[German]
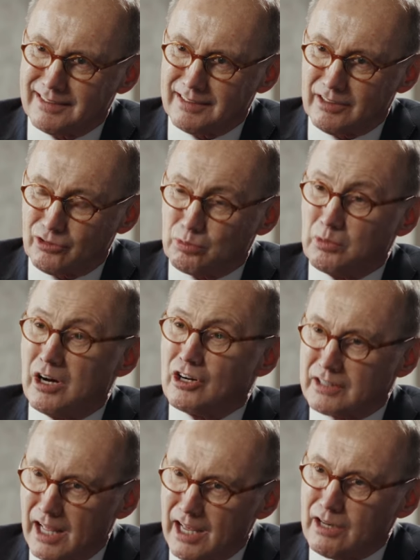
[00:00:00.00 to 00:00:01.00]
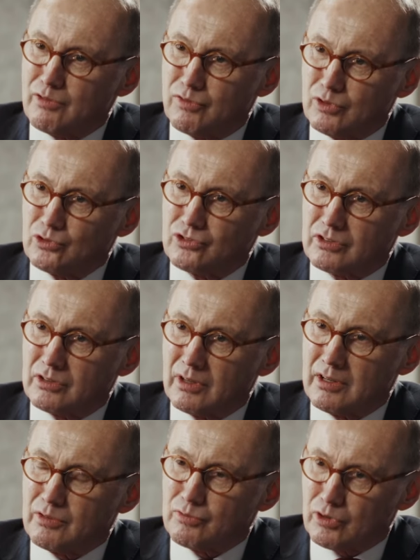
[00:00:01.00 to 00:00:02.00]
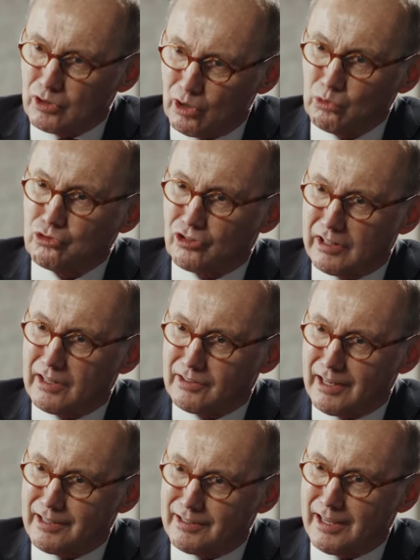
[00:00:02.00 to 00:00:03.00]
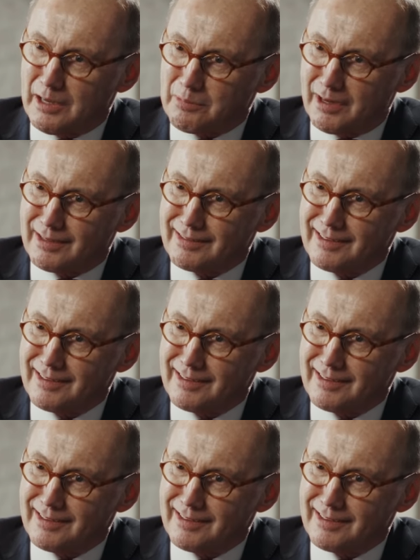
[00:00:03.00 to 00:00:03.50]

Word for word: Es war auch der Einfluss von Russland ein Thema.